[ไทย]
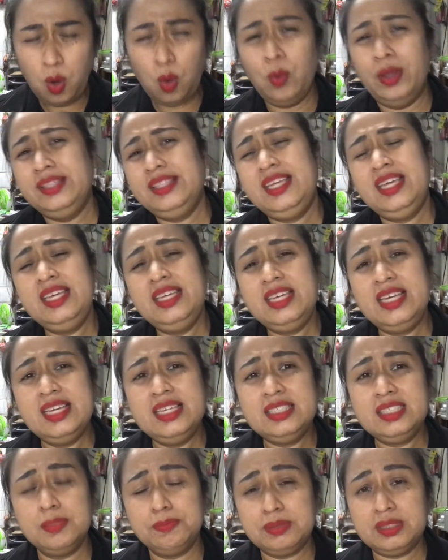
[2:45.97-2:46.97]
วันที่
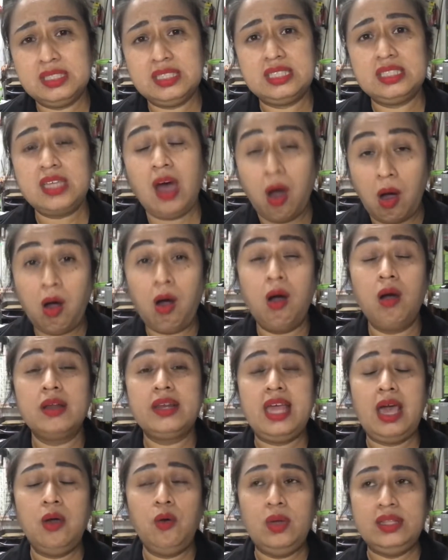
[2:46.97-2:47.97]

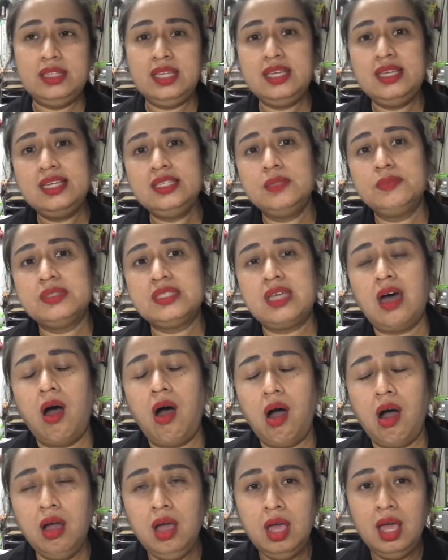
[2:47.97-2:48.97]
22นะวันที่
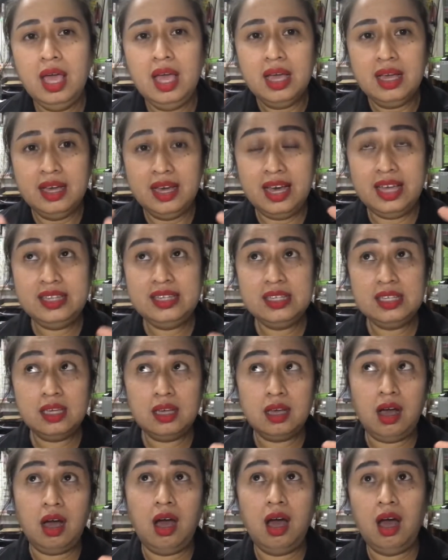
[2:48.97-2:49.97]
22เงิน
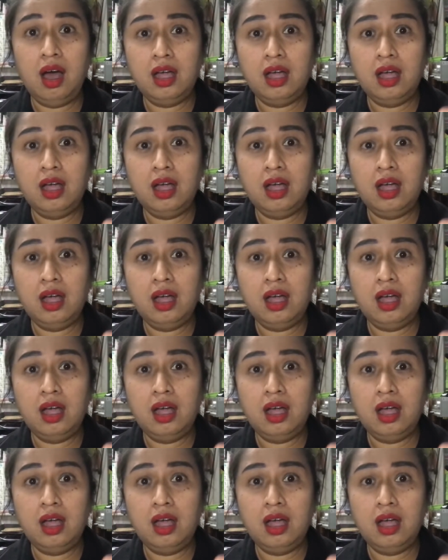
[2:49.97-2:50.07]
ก็